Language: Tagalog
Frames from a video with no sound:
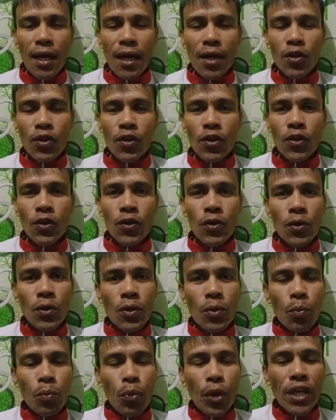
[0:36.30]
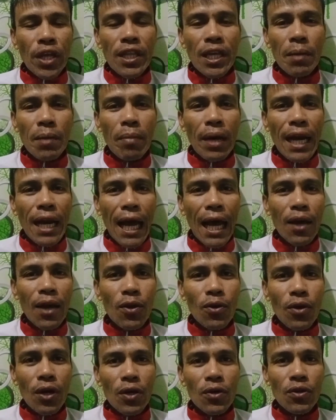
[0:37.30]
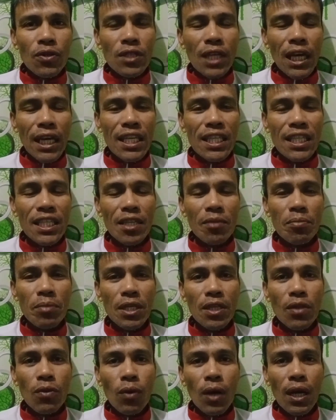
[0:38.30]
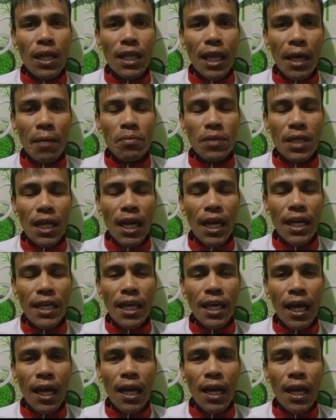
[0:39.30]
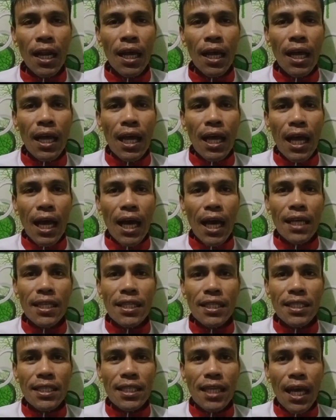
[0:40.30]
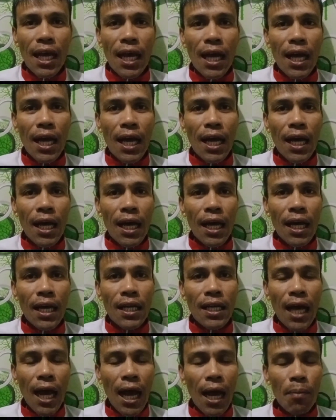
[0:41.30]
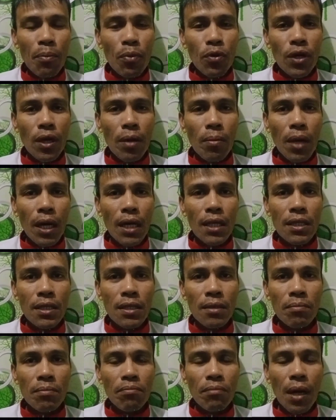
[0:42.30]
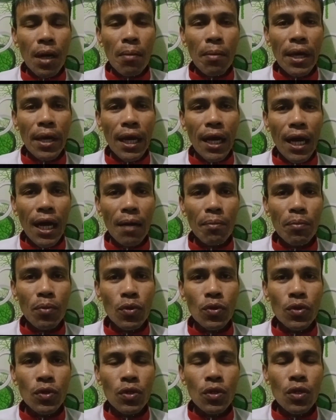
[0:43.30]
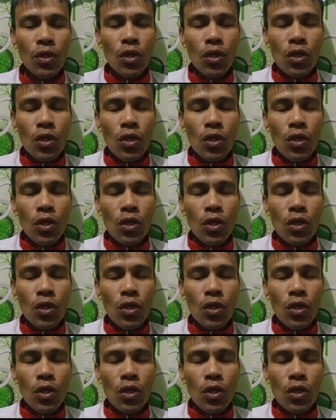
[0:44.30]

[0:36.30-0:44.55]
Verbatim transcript: ano, pwedeng manalo ngayon sa individual time trial at sa hapon naman, mamayang hapon,